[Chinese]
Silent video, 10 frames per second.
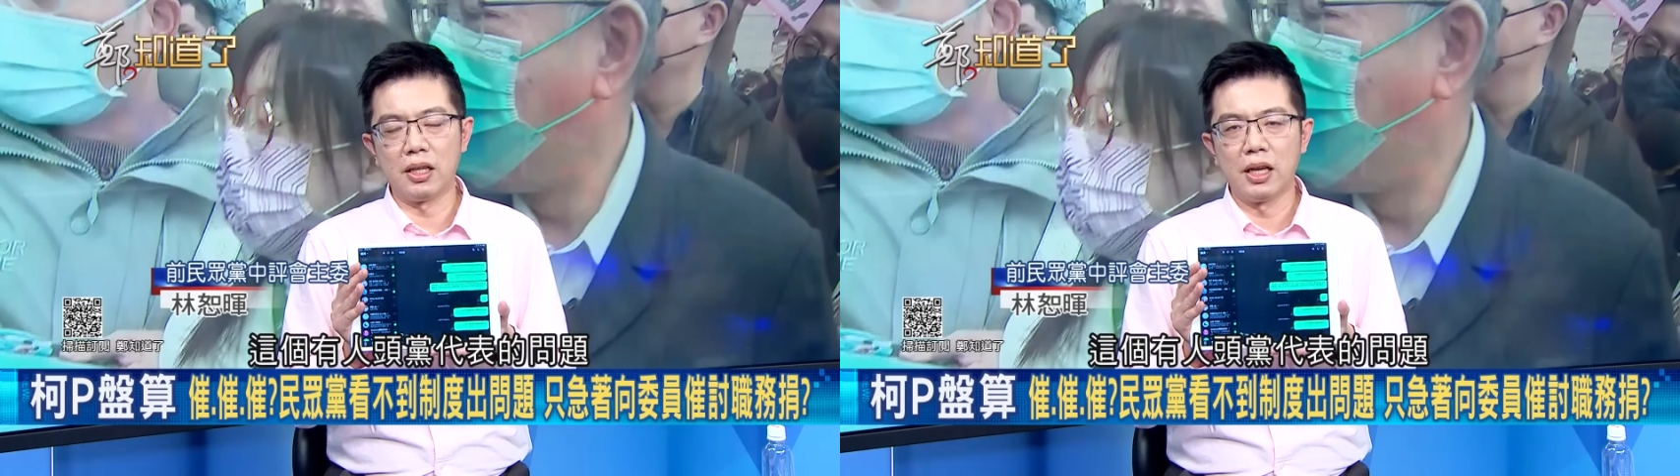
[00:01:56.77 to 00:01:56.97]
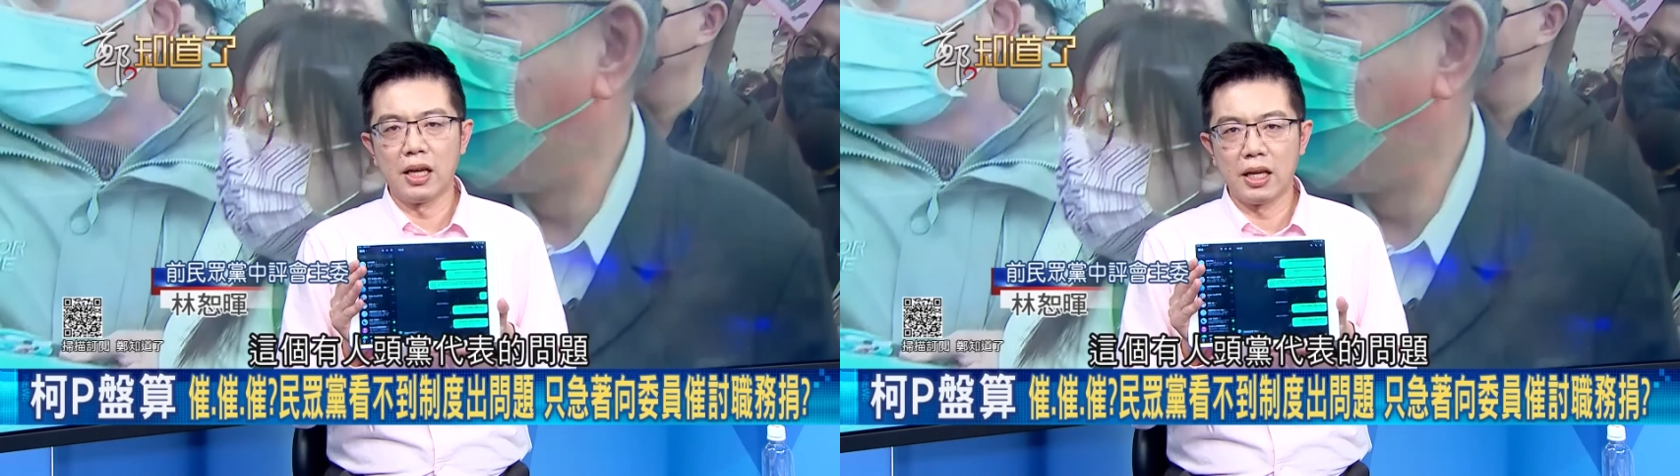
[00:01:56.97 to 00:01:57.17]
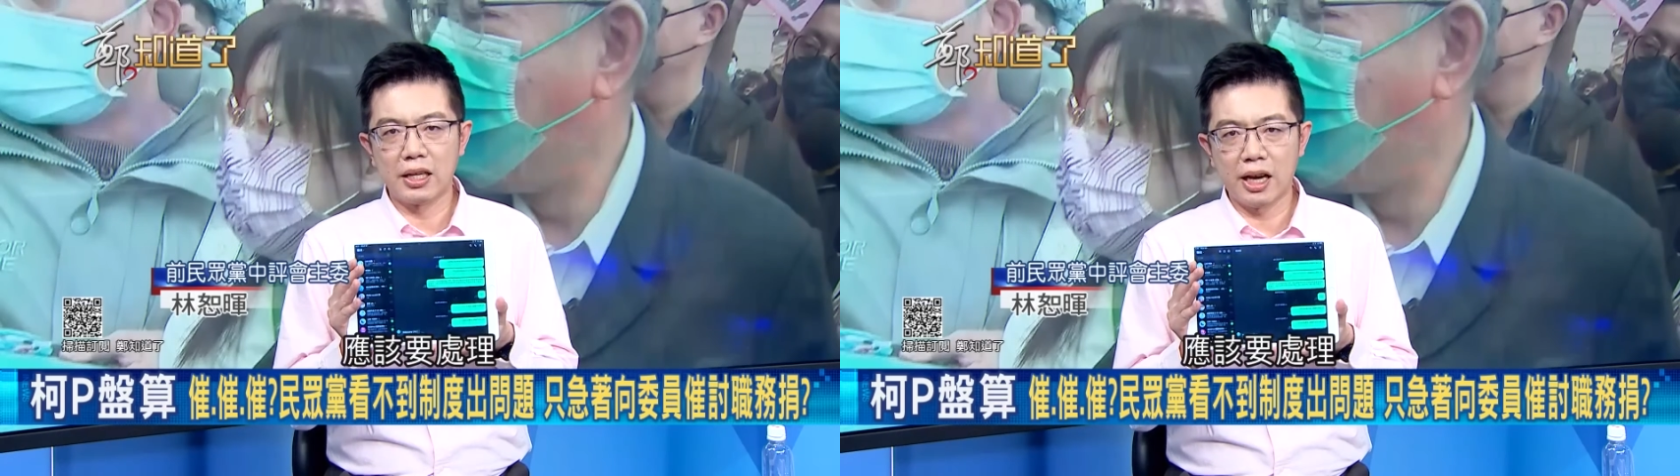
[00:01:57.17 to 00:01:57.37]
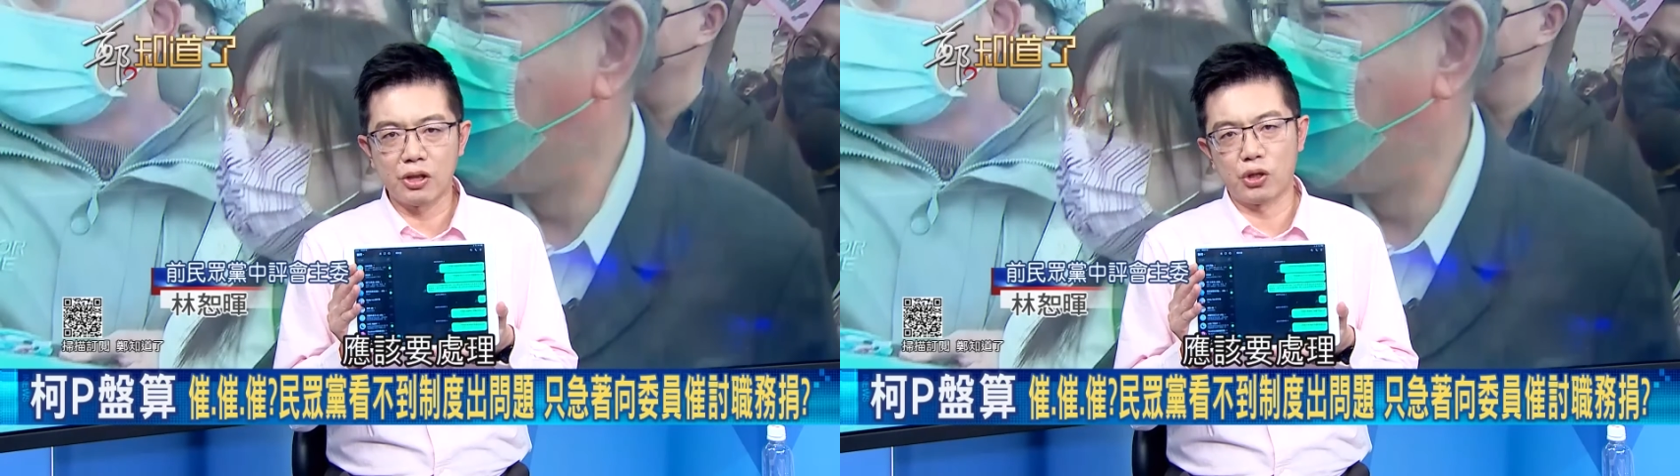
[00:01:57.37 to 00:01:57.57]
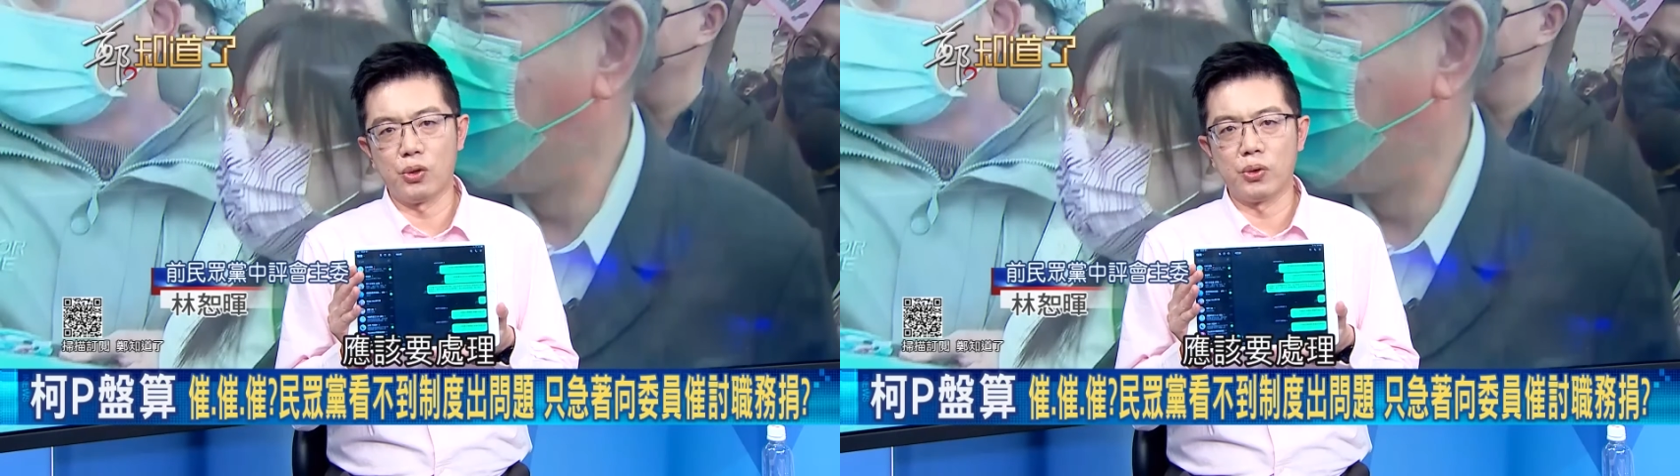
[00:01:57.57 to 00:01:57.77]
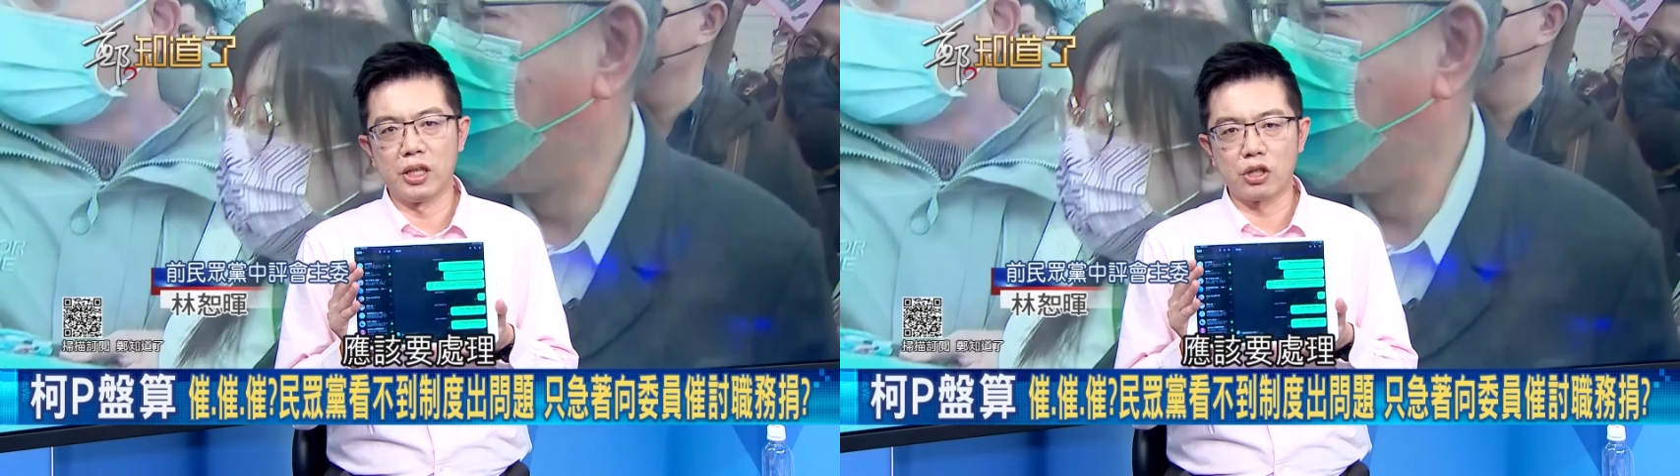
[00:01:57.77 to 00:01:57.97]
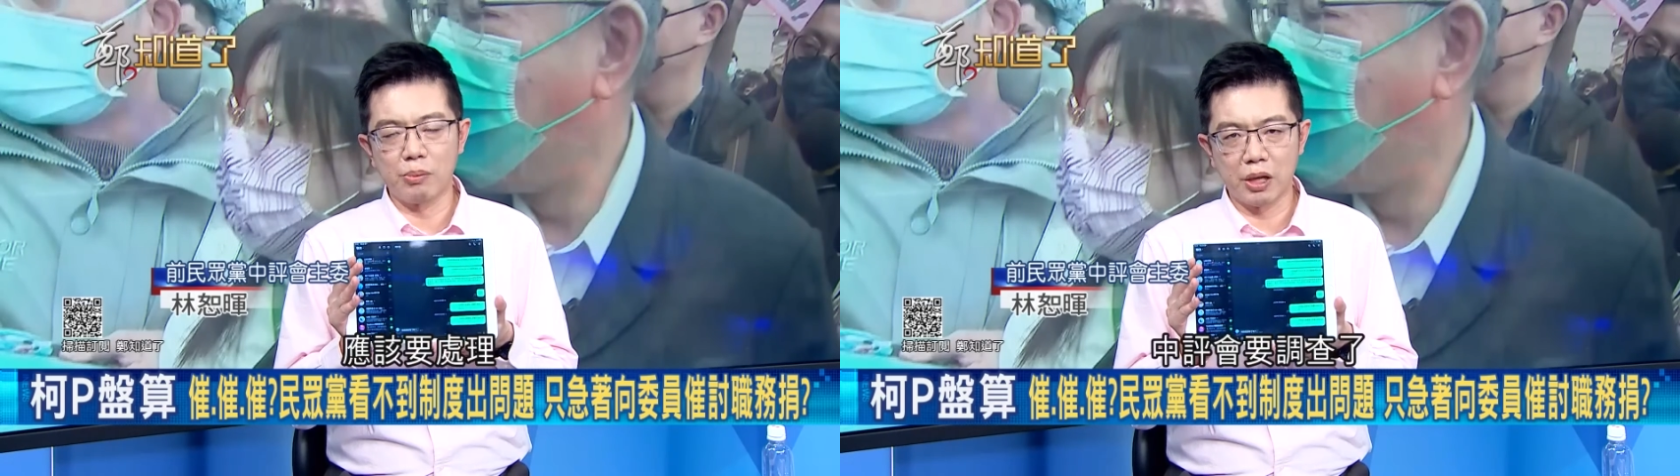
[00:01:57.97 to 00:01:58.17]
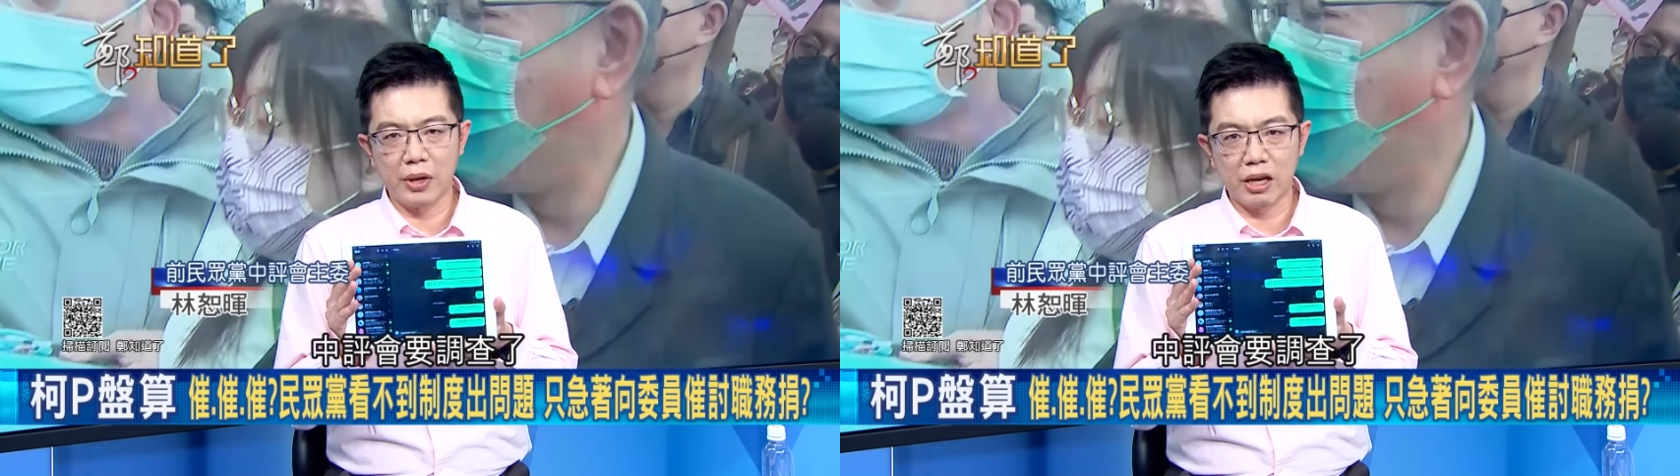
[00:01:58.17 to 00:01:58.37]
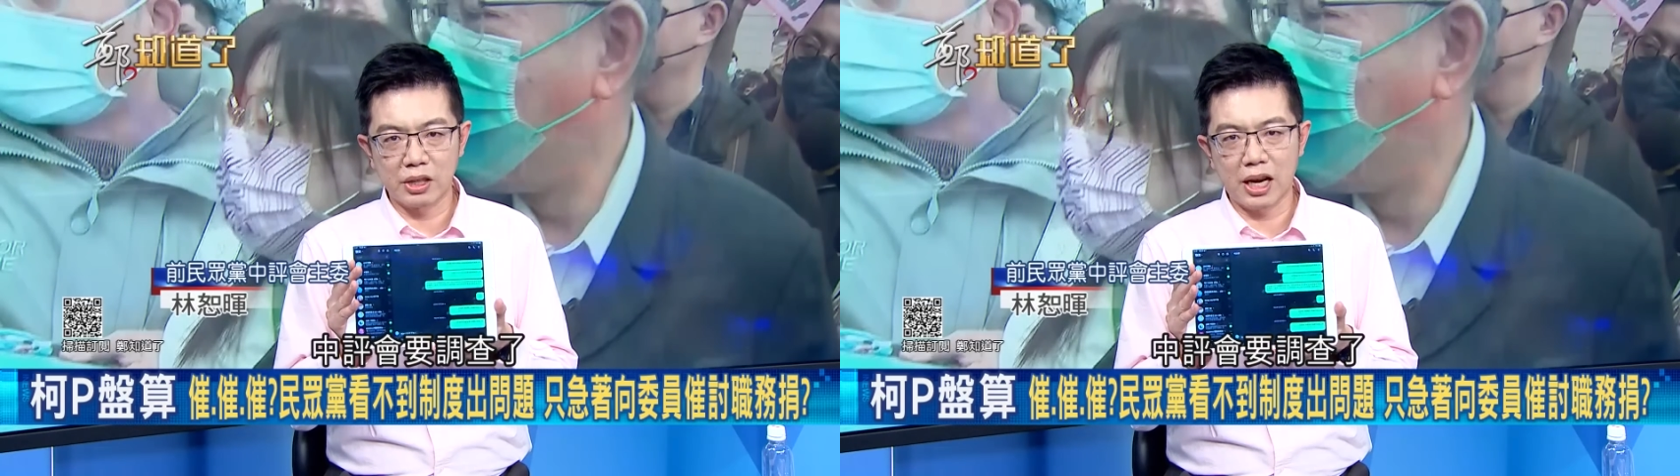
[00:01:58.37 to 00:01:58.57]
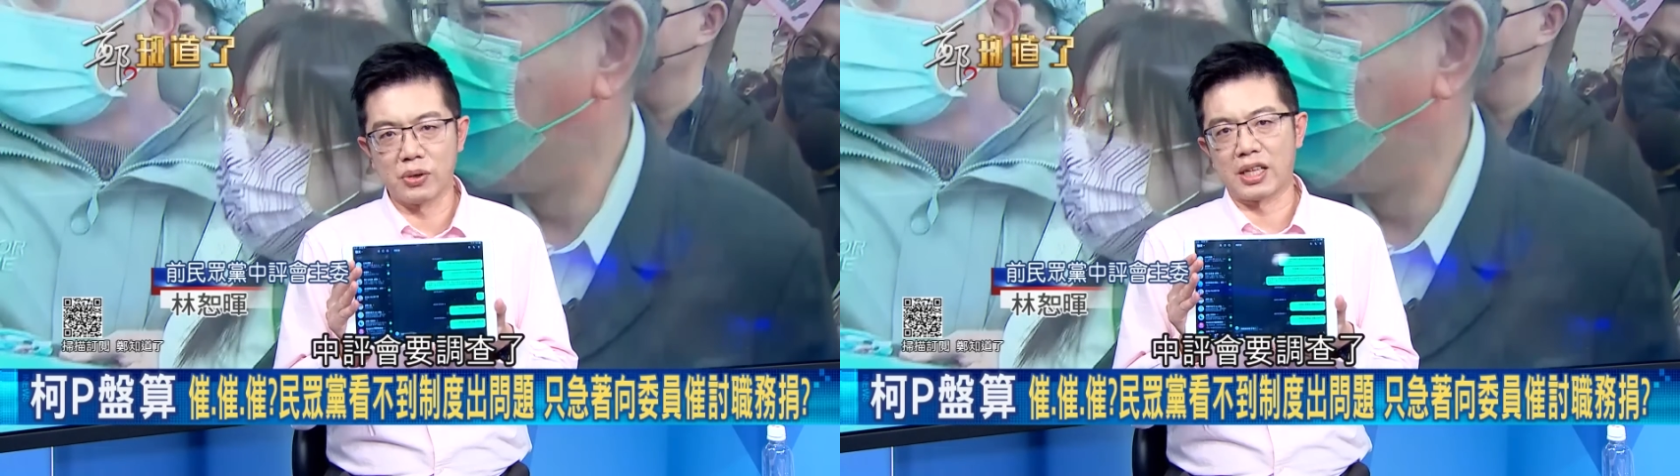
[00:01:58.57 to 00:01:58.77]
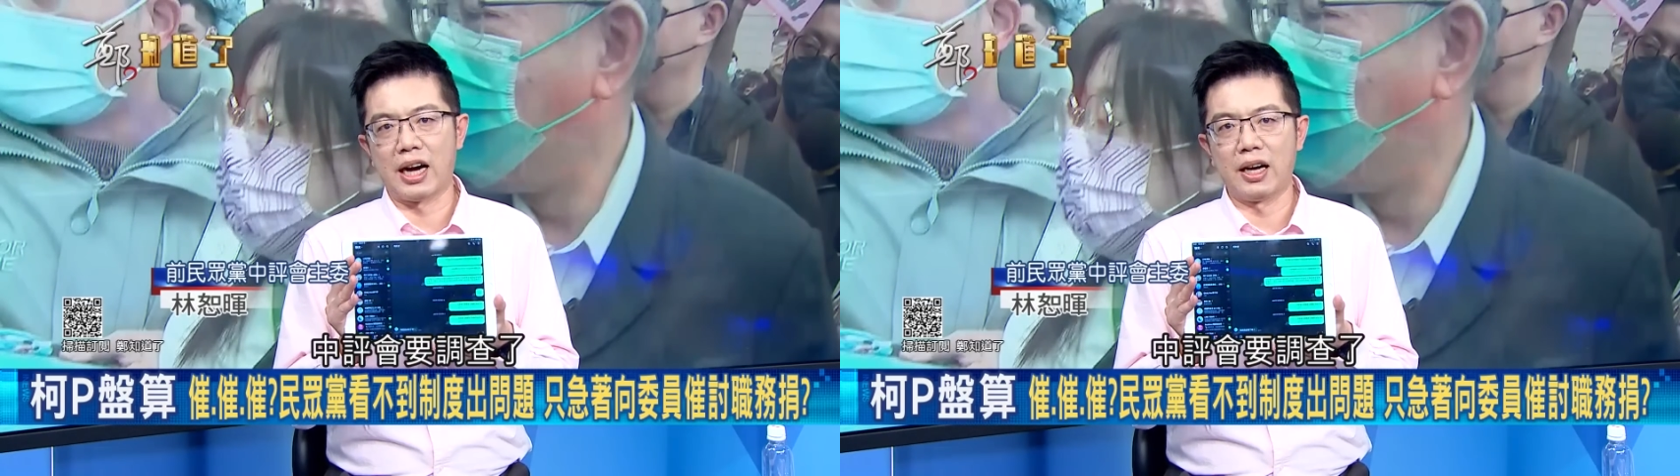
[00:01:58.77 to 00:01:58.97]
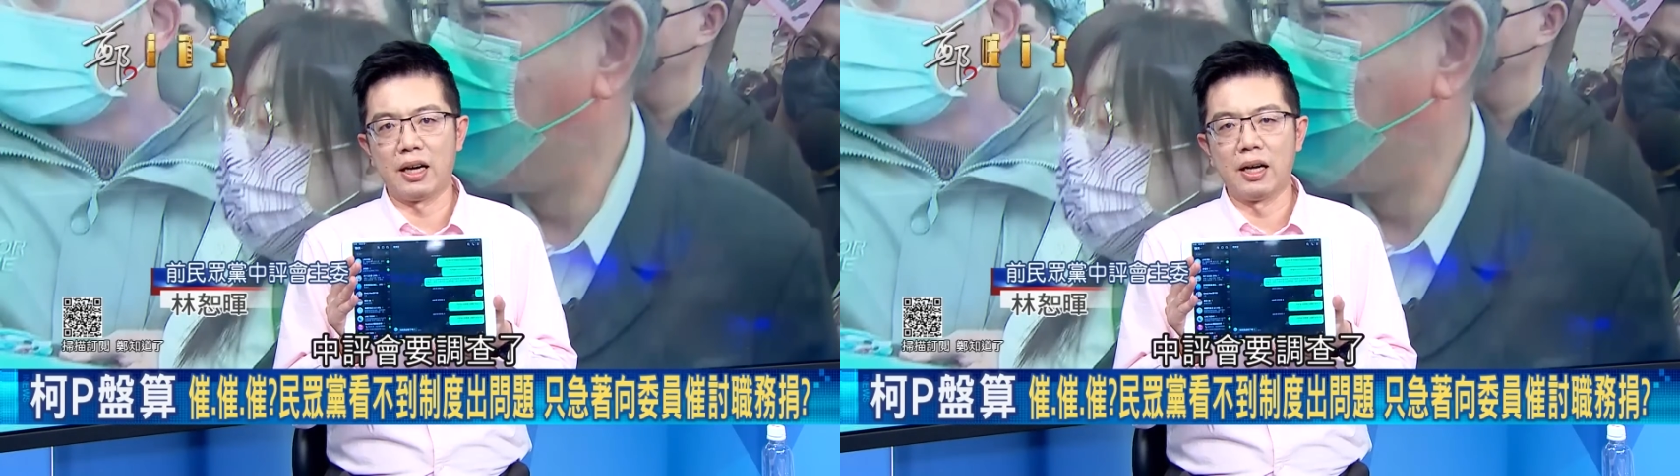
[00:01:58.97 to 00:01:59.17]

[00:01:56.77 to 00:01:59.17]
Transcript: 嗯嗯嗯、应该要处理，中评会要调查了。